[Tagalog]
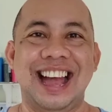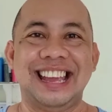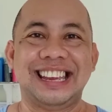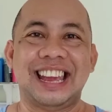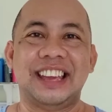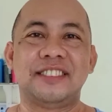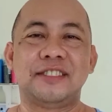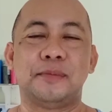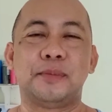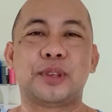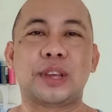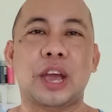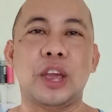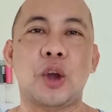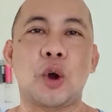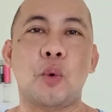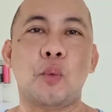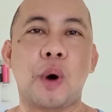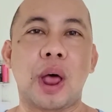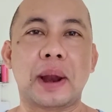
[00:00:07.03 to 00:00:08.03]
Hey guys, kumusta
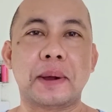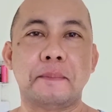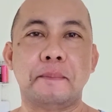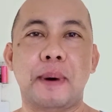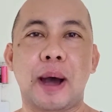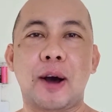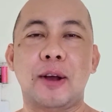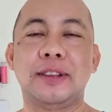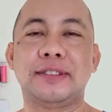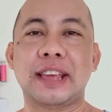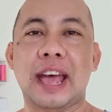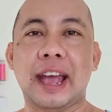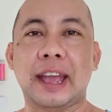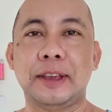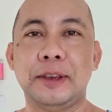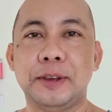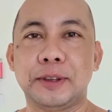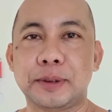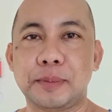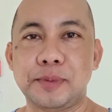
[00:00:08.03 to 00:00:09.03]
kayo? Welcome back ulit sa
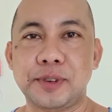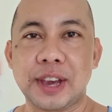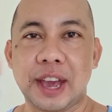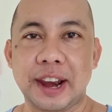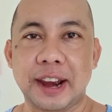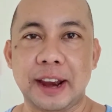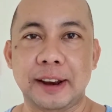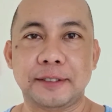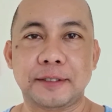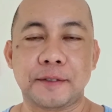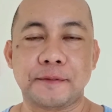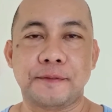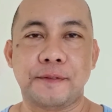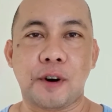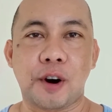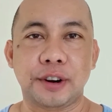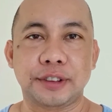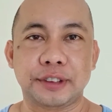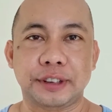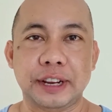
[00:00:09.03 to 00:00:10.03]
aking YouTube channel. So
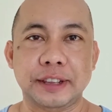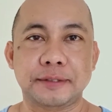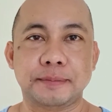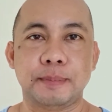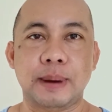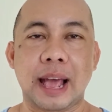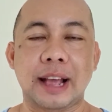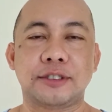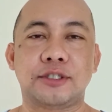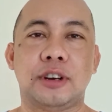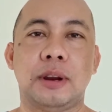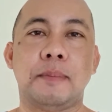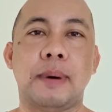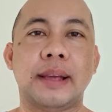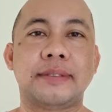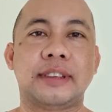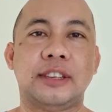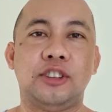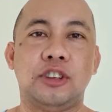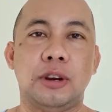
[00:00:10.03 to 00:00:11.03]
for today's vlog, so
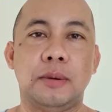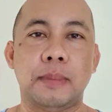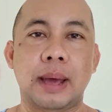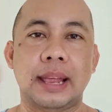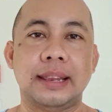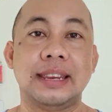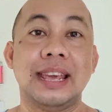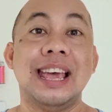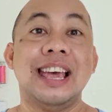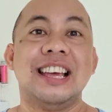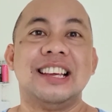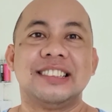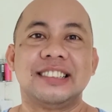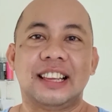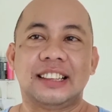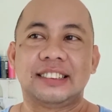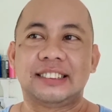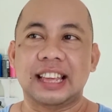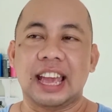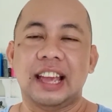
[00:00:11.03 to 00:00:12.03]
nabasa nyo naman
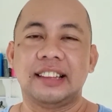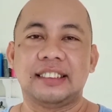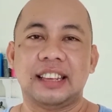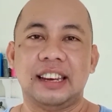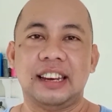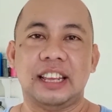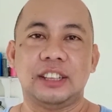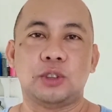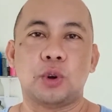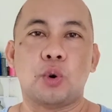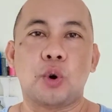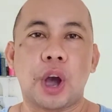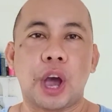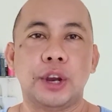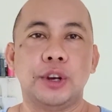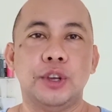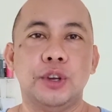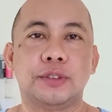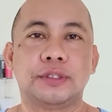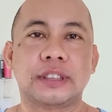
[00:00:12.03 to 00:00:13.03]
sa title na ito kung
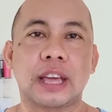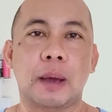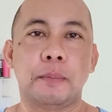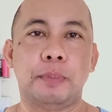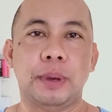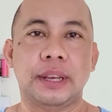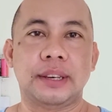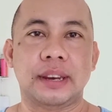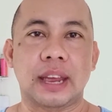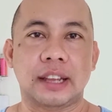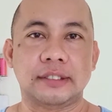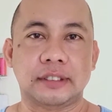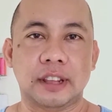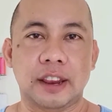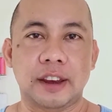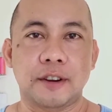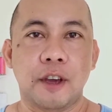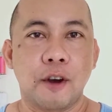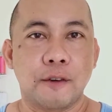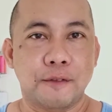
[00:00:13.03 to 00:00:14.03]
ano yung topic
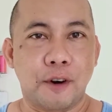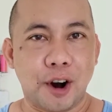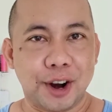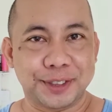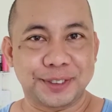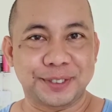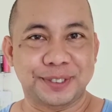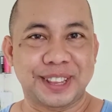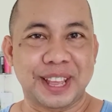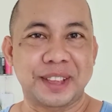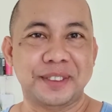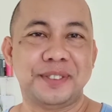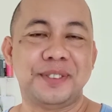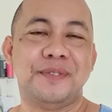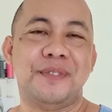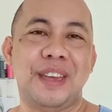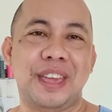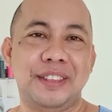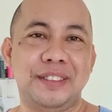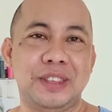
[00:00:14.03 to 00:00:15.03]
natin for today's
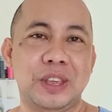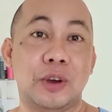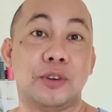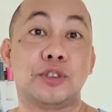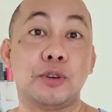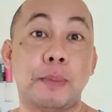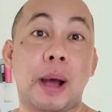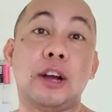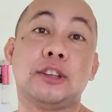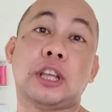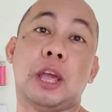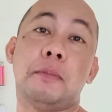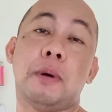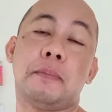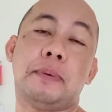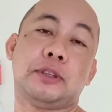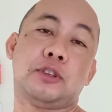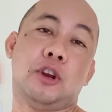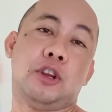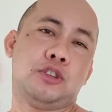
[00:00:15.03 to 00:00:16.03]
video. So bago tayo
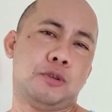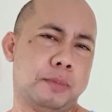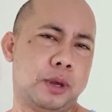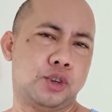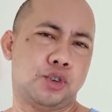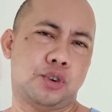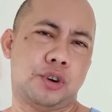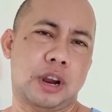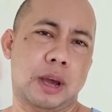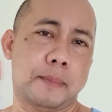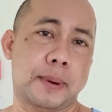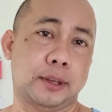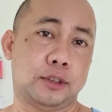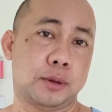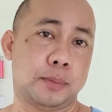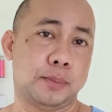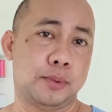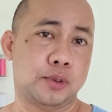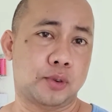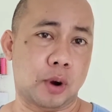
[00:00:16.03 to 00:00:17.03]
magpatuloy, so make sure na kapag
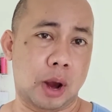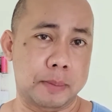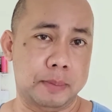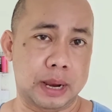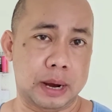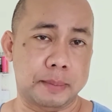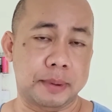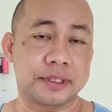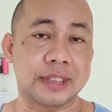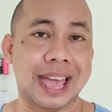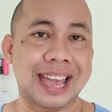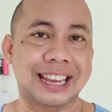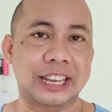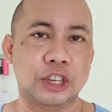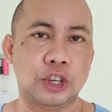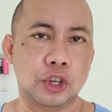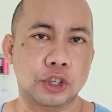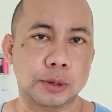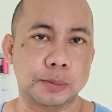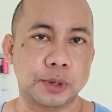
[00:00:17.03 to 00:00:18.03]
subscribe ka naman sa
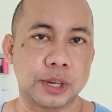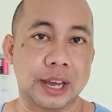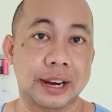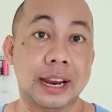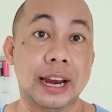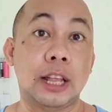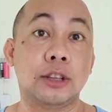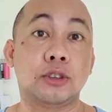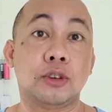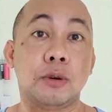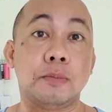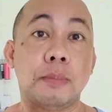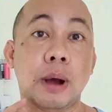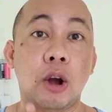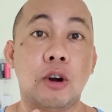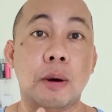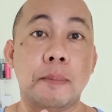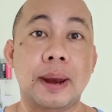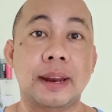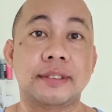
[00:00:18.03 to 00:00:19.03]
aking YouTube channel. At kung
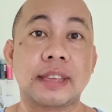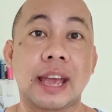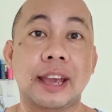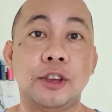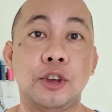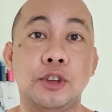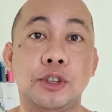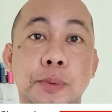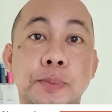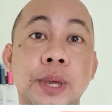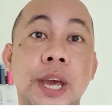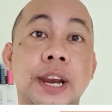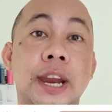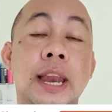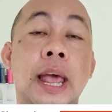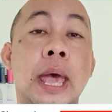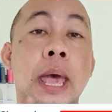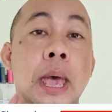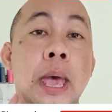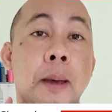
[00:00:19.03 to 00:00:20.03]
bago ka pa lang sa aking YouTube channel,
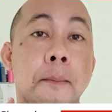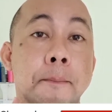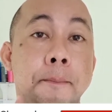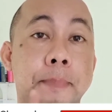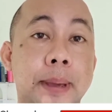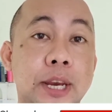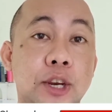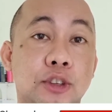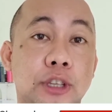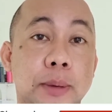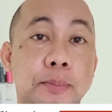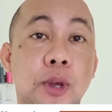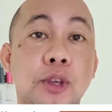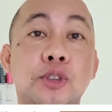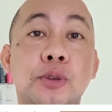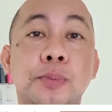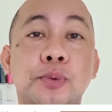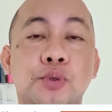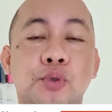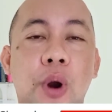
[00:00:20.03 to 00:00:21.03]
pindutin mo yung
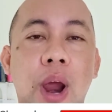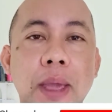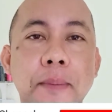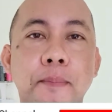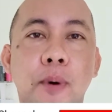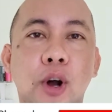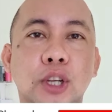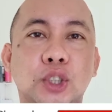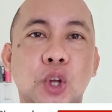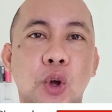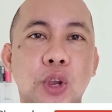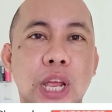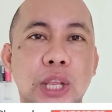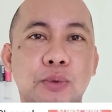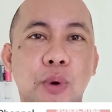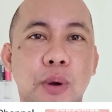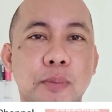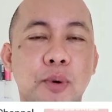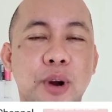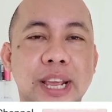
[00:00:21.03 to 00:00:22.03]
subscribe button at
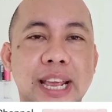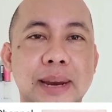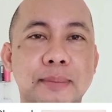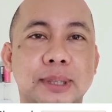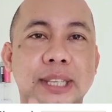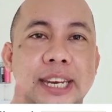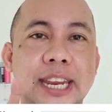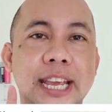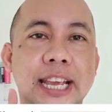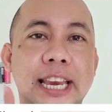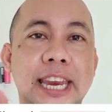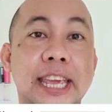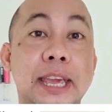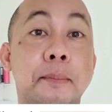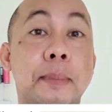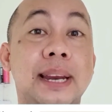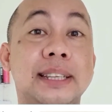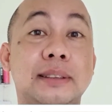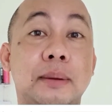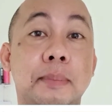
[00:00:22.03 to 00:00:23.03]
huwag mo rin kalimutan i-click
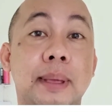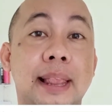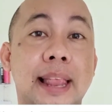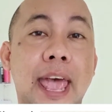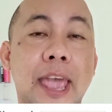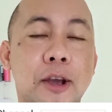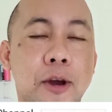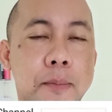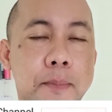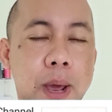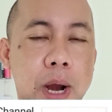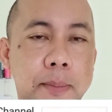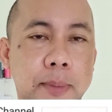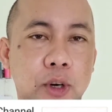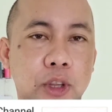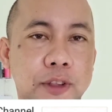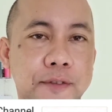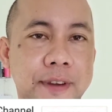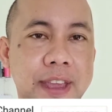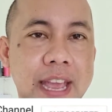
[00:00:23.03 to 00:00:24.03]
yung maliit na bell icon para
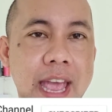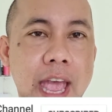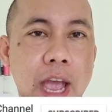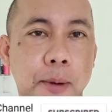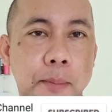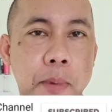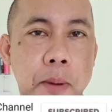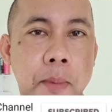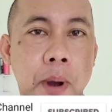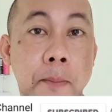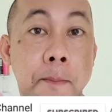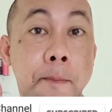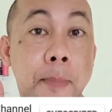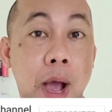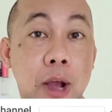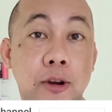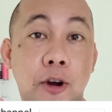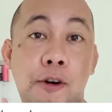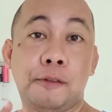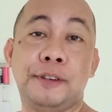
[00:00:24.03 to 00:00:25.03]
ma-notify ka kami mga
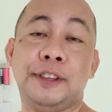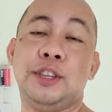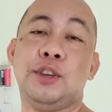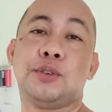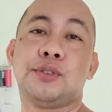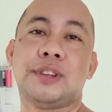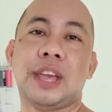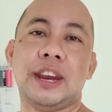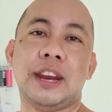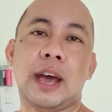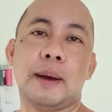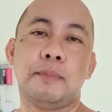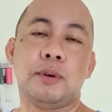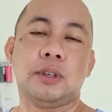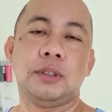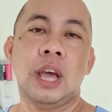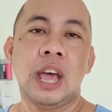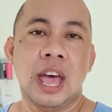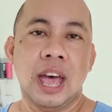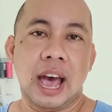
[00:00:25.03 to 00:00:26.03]
bago akong videos na
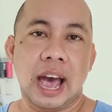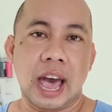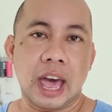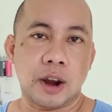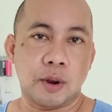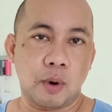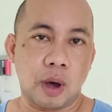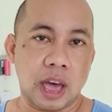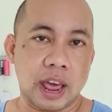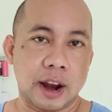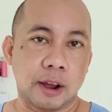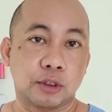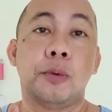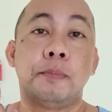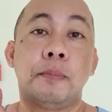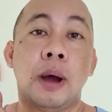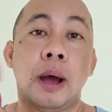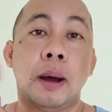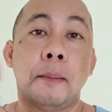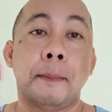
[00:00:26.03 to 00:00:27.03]
ina-upload araw-araw.
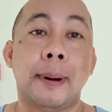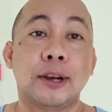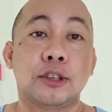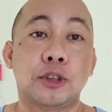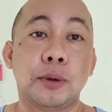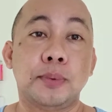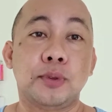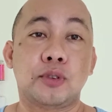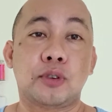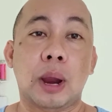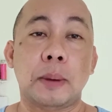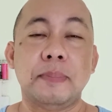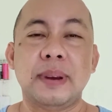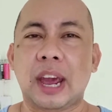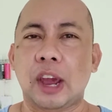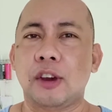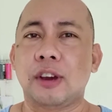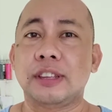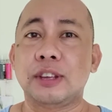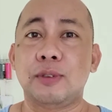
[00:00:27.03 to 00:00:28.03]
So, mag-subscribe
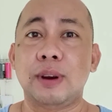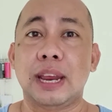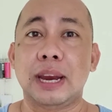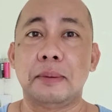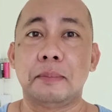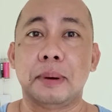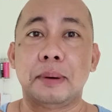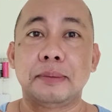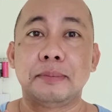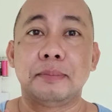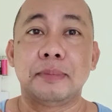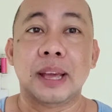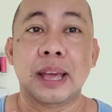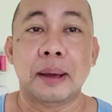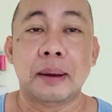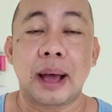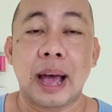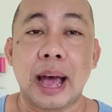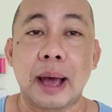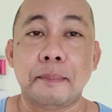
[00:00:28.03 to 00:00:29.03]
na kayo kasi wala namang
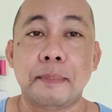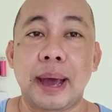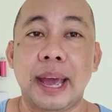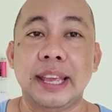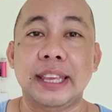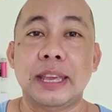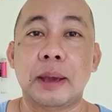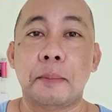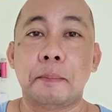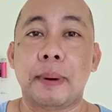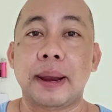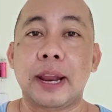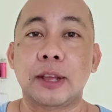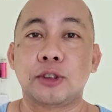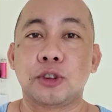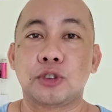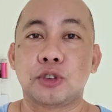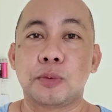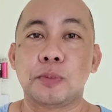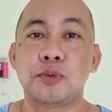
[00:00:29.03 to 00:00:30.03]
uh, bayad yan pa
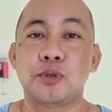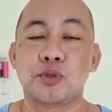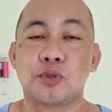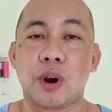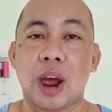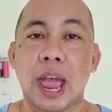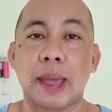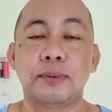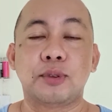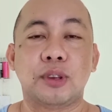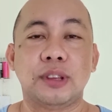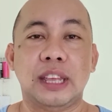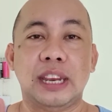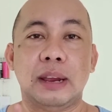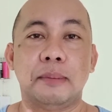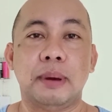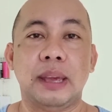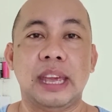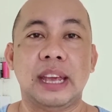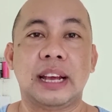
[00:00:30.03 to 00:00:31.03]
nagsusubscribe. So, hindi
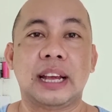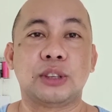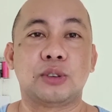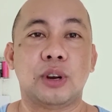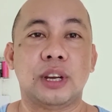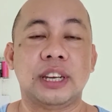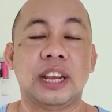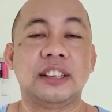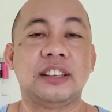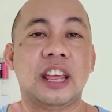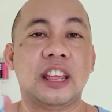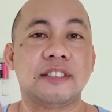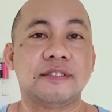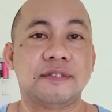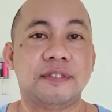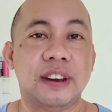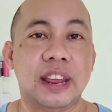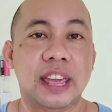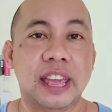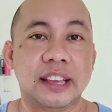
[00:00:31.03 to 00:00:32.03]
naman yan katulad ng
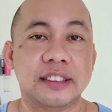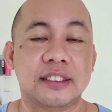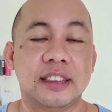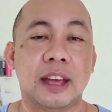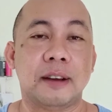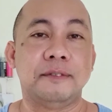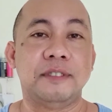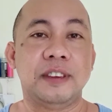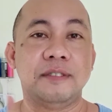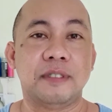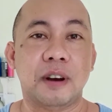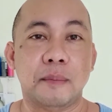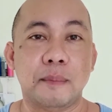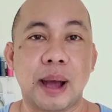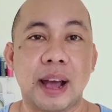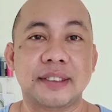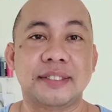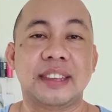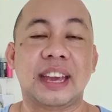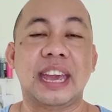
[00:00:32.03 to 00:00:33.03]
Netflix, ng Viva
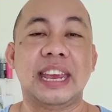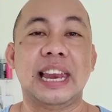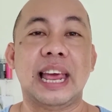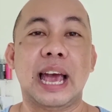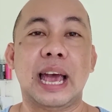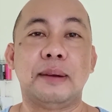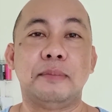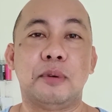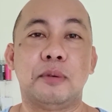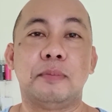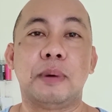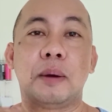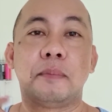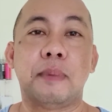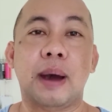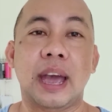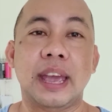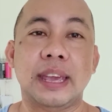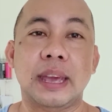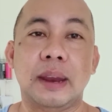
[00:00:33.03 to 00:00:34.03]
Max na kailangan mong
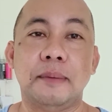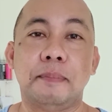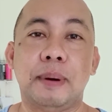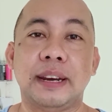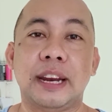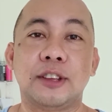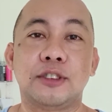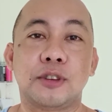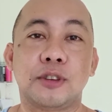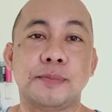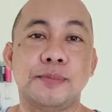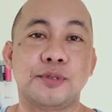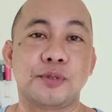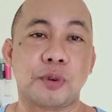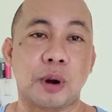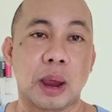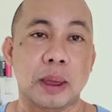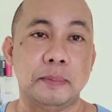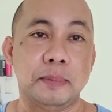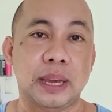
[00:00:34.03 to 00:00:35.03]
magbayad pag
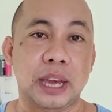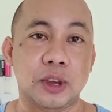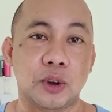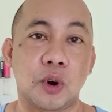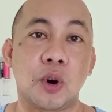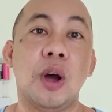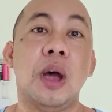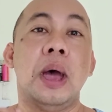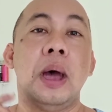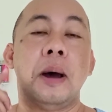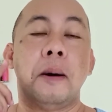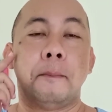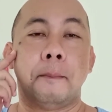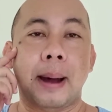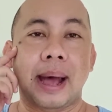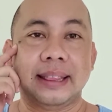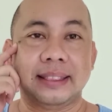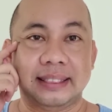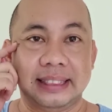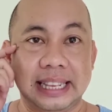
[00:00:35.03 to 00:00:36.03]
nag-subscribe kayo
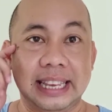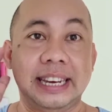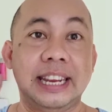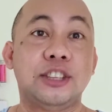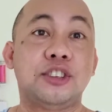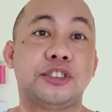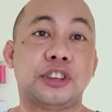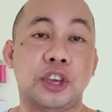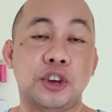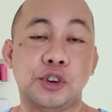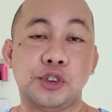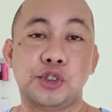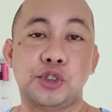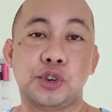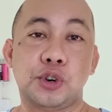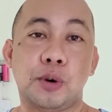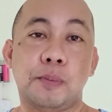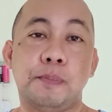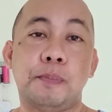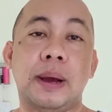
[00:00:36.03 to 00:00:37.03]
monthly. Dito sa
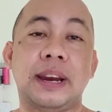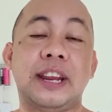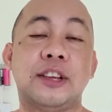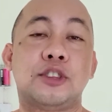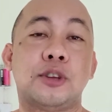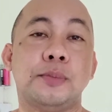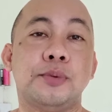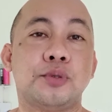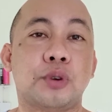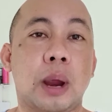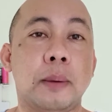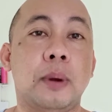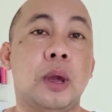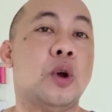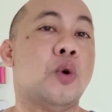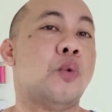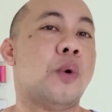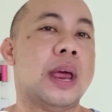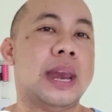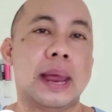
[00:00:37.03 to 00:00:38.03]
YouTube, pag nag-subscribe
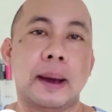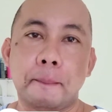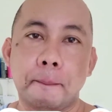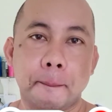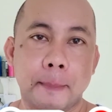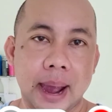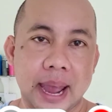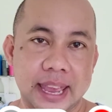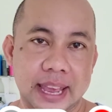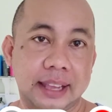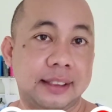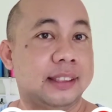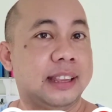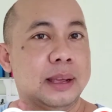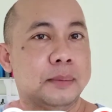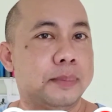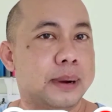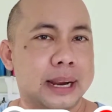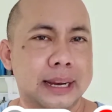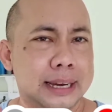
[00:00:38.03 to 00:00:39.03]
kayo, walang bayad.
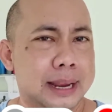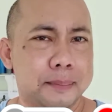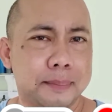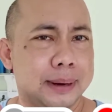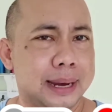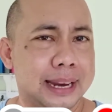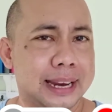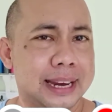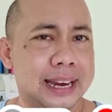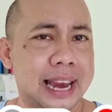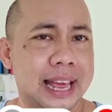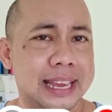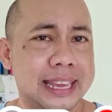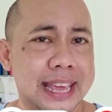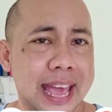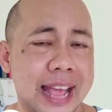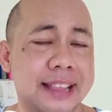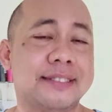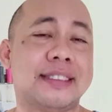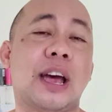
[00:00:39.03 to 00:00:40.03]
Libreng-libre lang
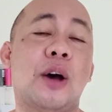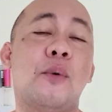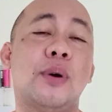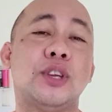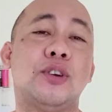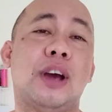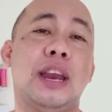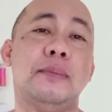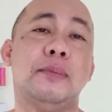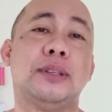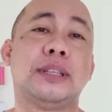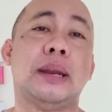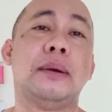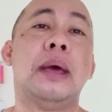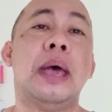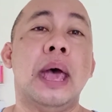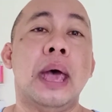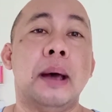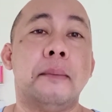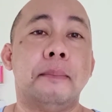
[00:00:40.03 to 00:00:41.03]
yan. Saka huwag nyo kalimutan
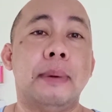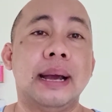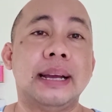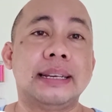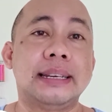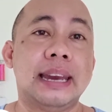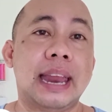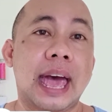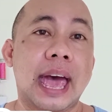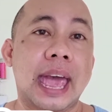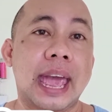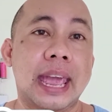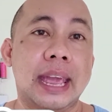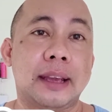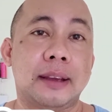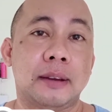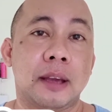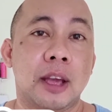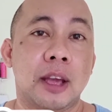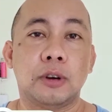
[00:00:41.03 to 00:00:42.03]

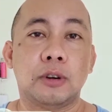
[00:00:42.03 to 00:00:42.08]
mag-like.